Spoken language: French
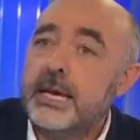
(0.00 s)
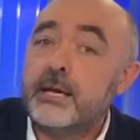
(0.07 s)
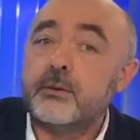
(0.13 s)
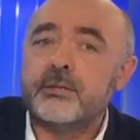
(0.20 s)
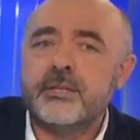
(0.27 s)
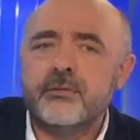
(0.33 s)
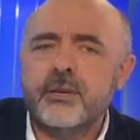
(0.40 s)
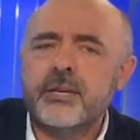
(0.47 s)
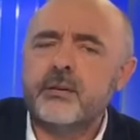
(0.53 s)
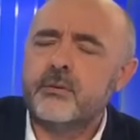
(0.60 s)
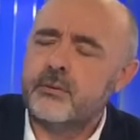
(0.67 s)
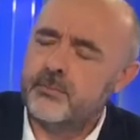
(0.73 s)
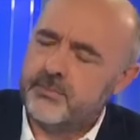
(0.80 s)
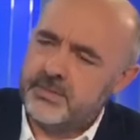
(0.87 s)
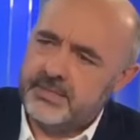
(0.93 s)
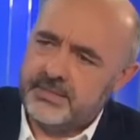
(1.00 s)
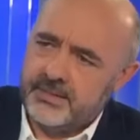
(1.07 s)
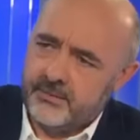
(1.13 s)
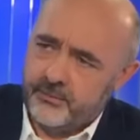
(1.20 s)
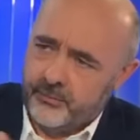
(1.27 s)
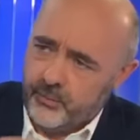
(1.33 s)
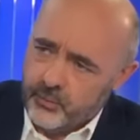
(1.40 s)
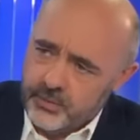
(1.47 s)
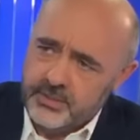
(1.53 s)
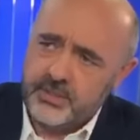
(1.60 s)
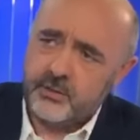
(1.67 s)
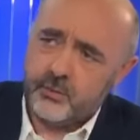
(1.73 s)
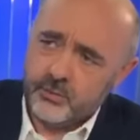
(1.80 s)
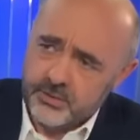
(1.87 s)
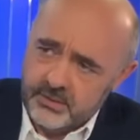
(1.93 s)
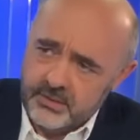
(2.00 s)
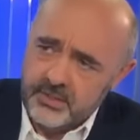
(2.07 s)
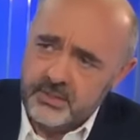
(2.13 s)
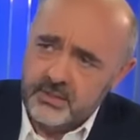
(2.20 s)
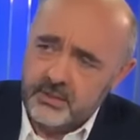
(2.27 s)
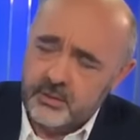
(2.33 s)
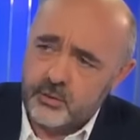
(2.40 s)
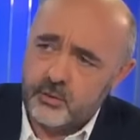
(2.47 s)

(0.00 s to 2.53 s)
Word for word: Alors c'est vrai que ça veut dire aussi